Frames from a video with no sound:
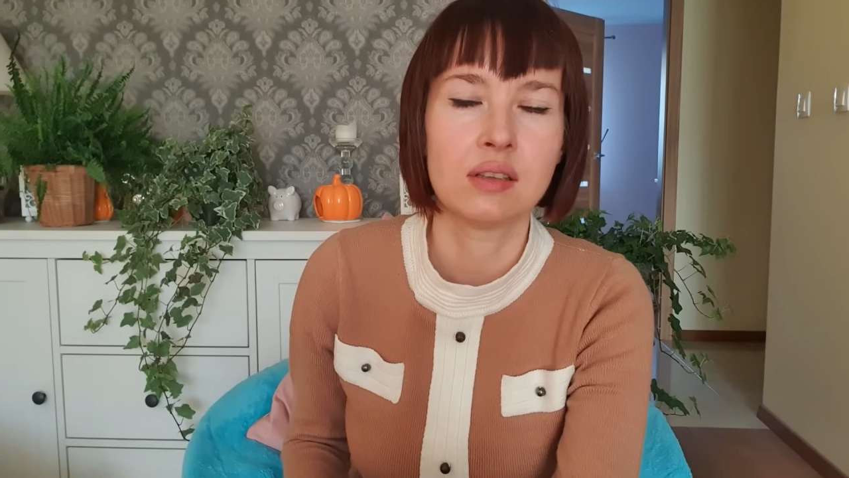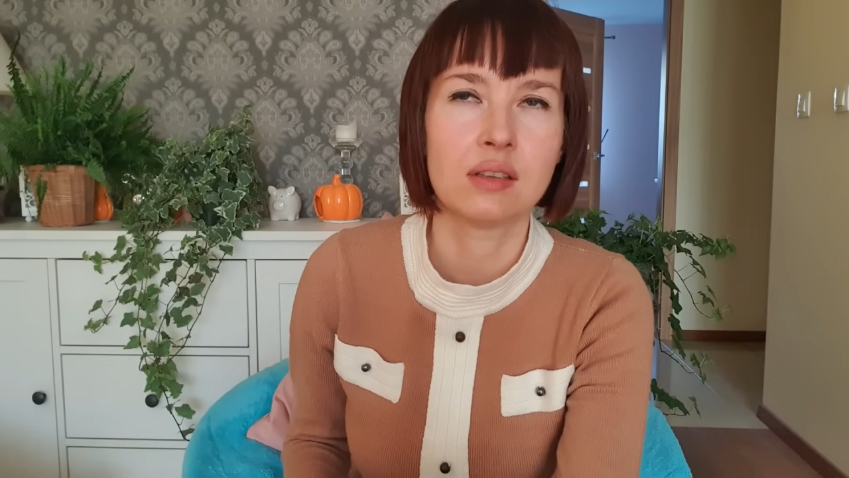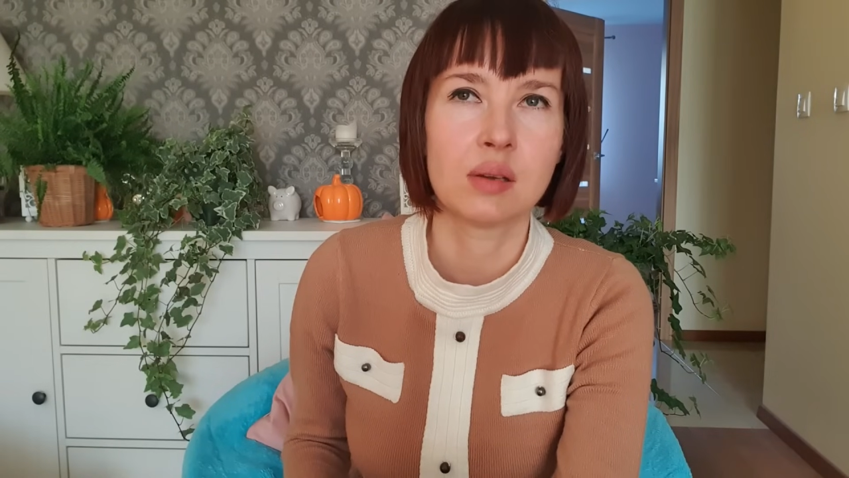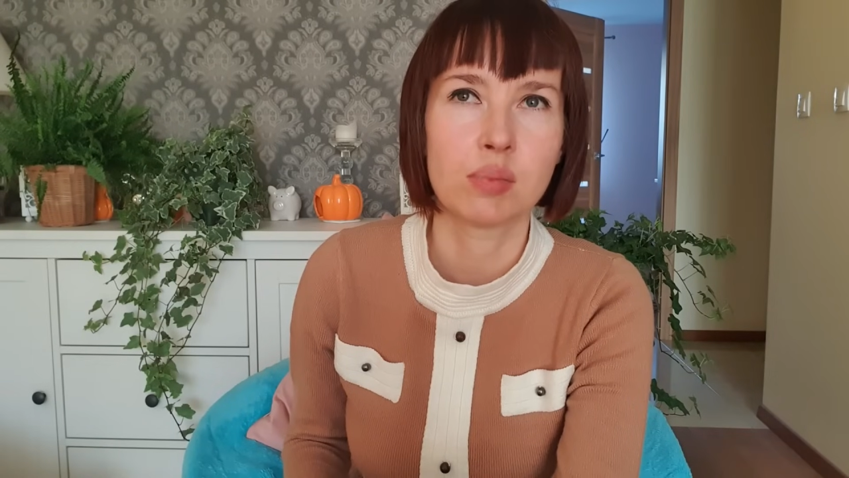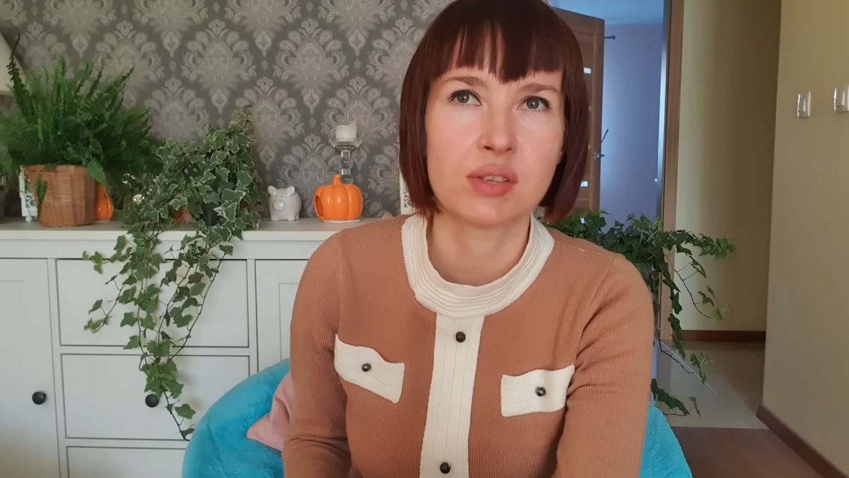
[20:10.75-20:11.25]

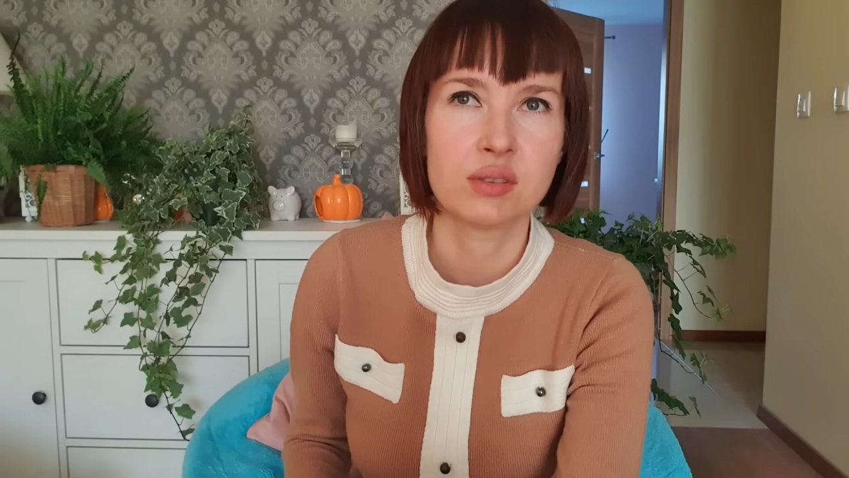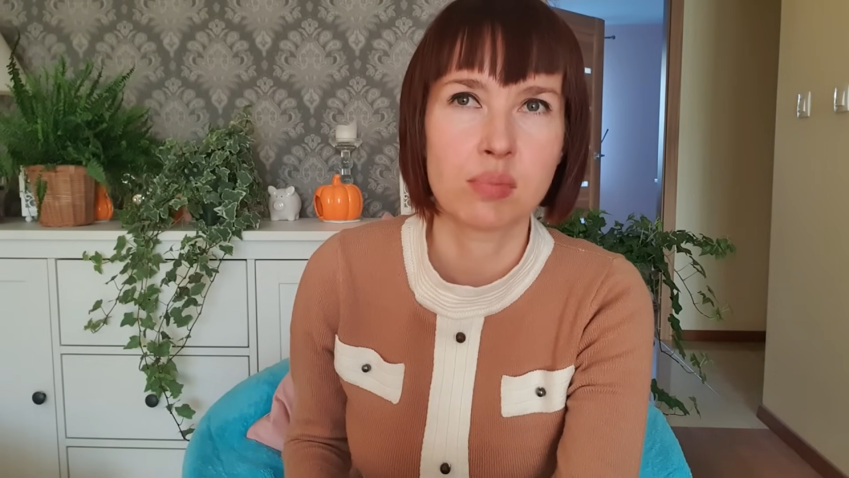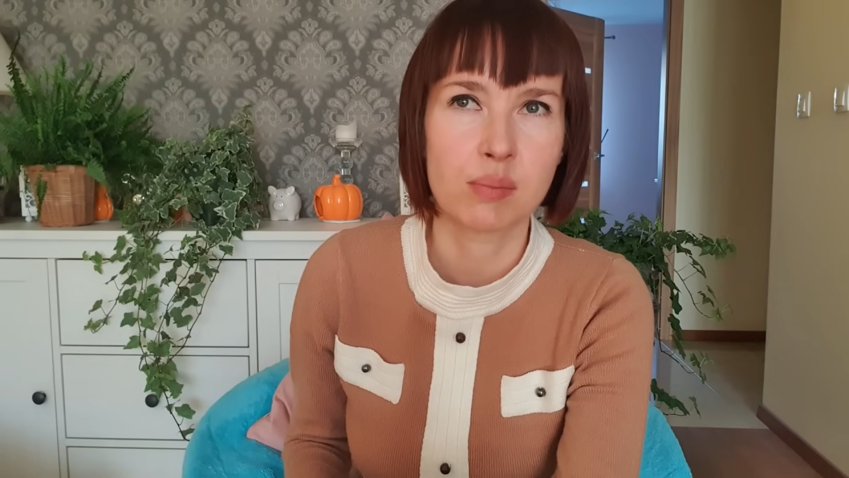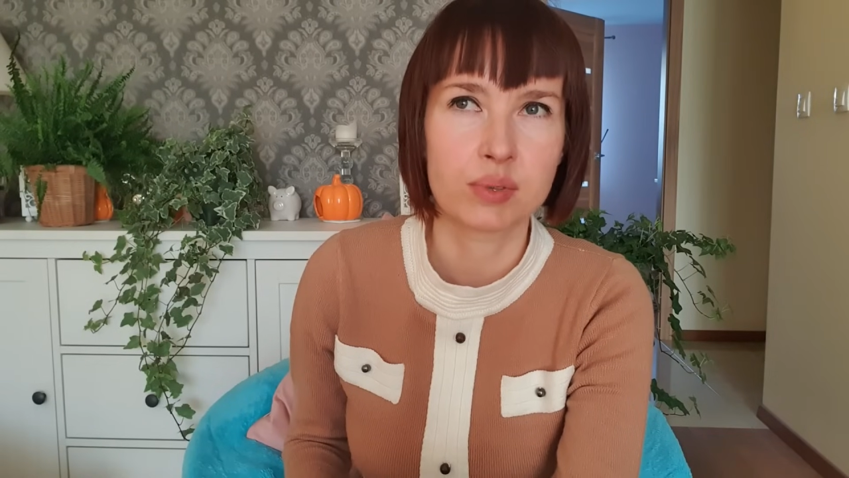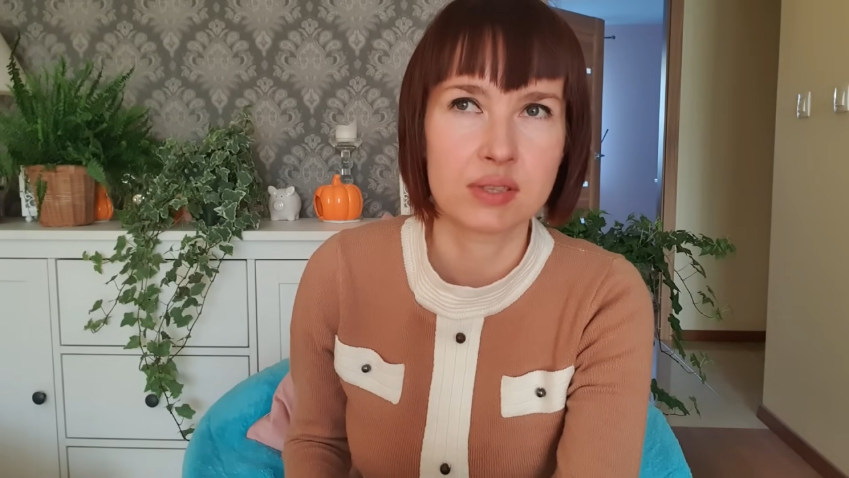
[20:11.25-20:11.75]
y, na bazie
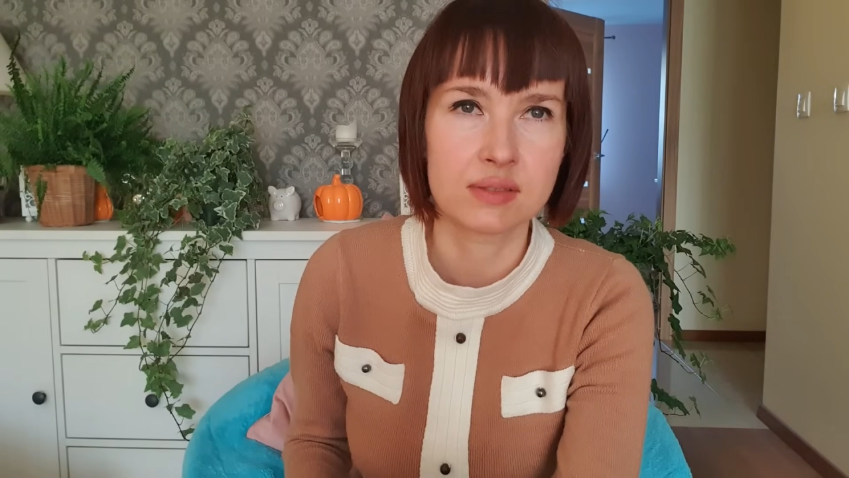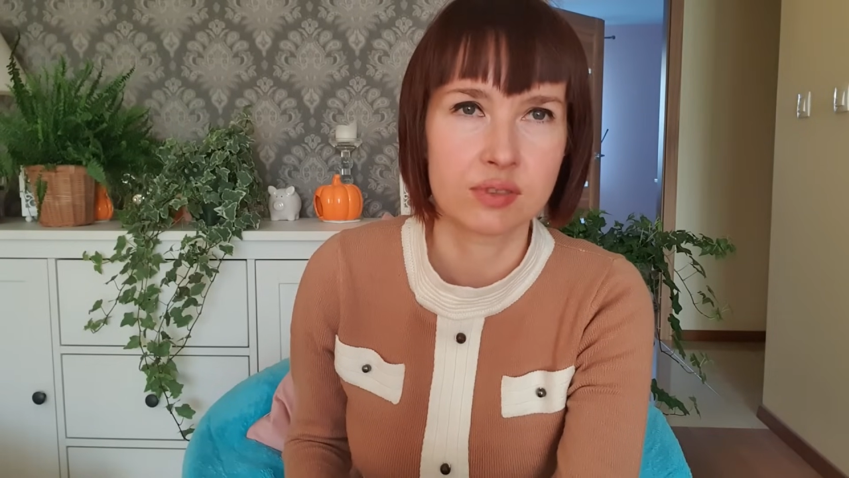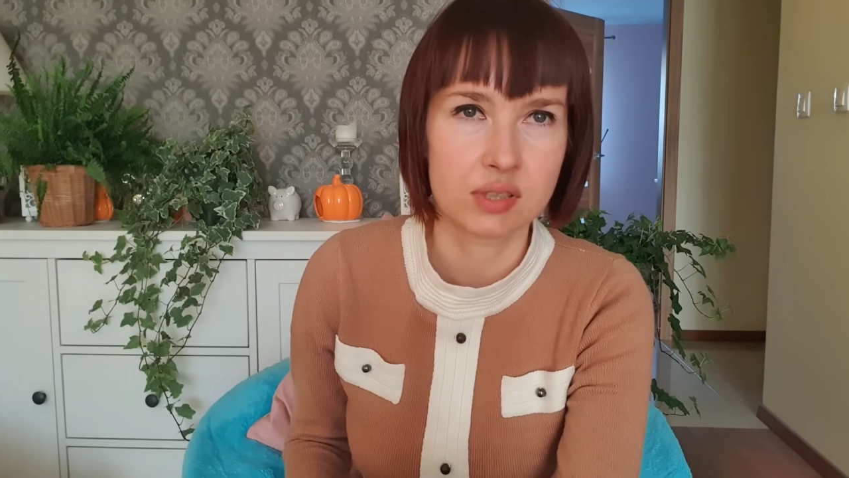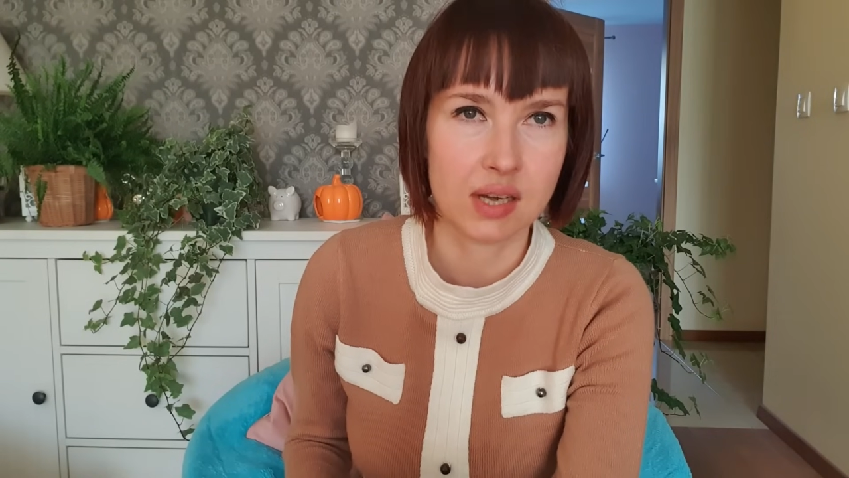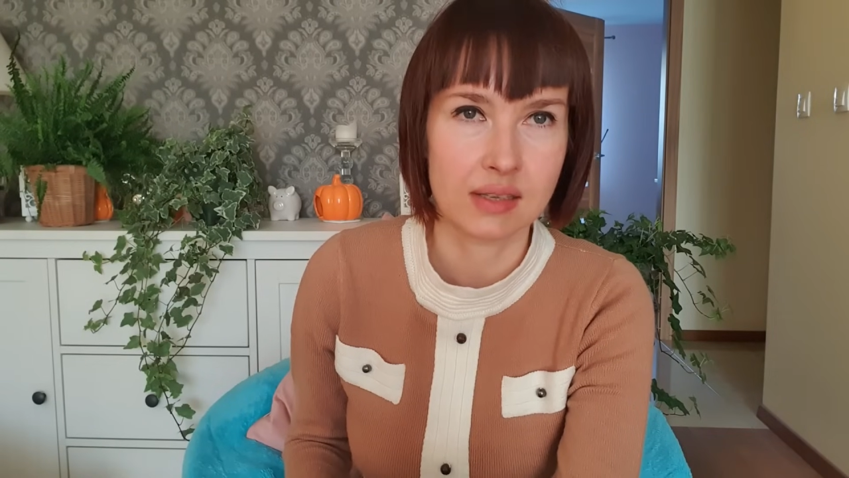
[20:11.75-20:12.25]
babki
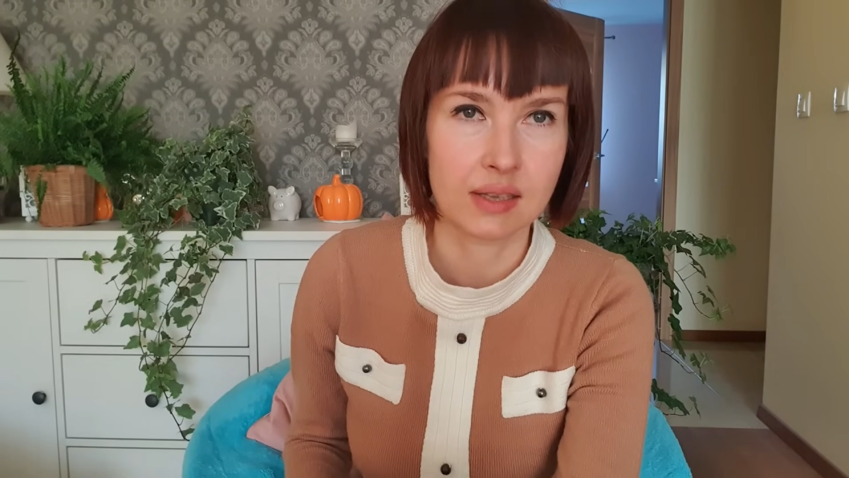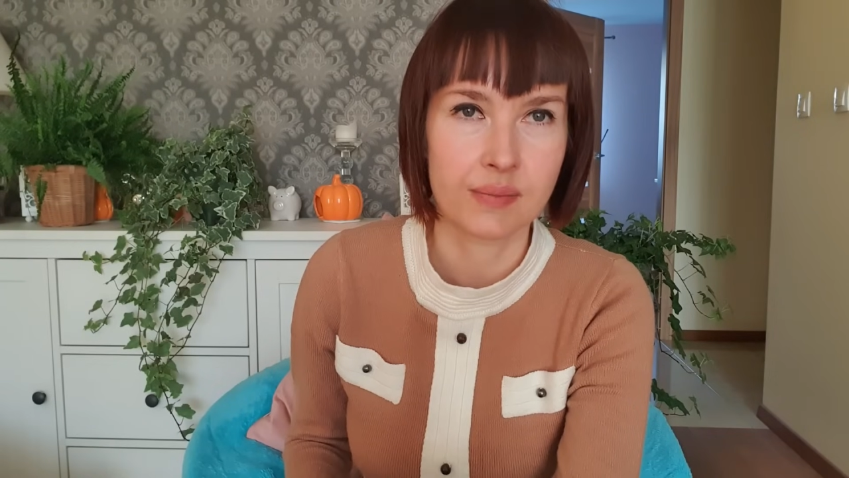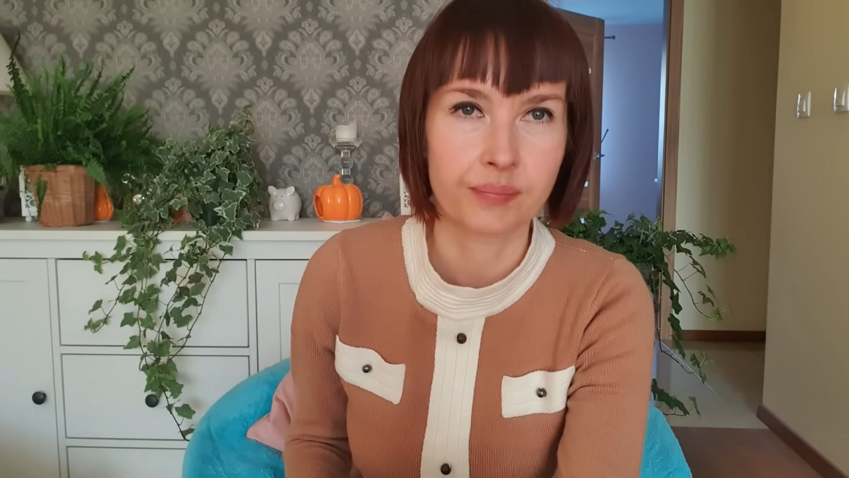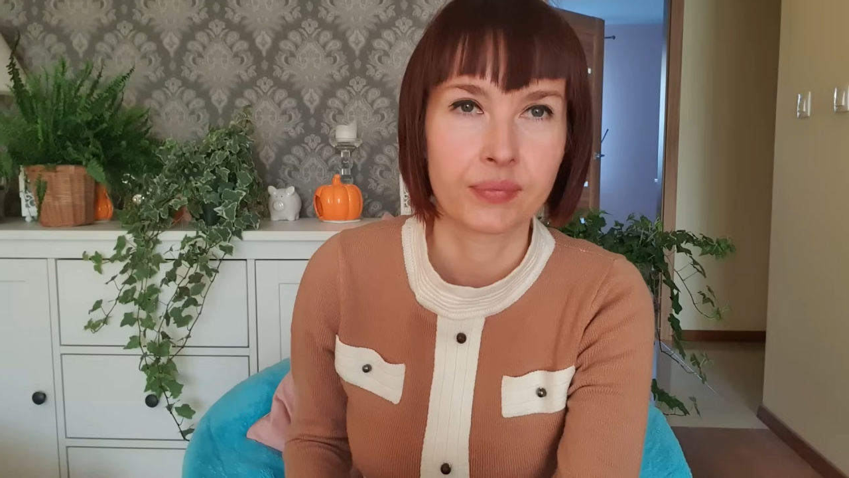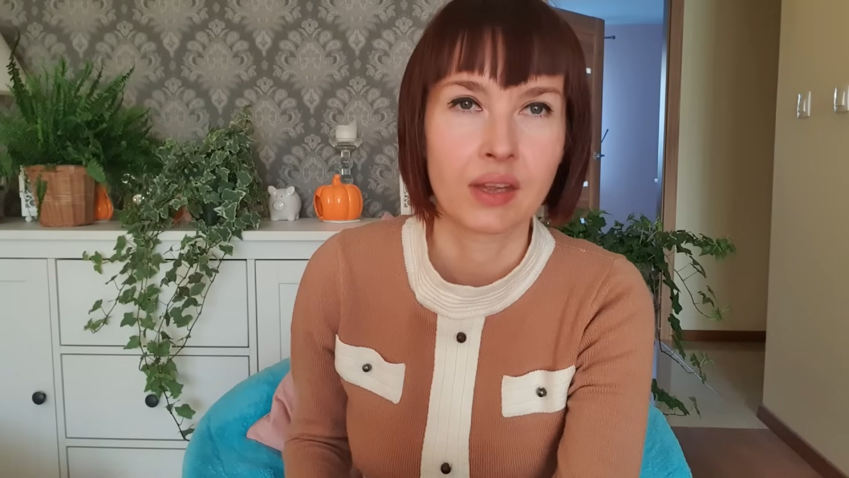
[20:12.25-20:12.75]
zwyczajnej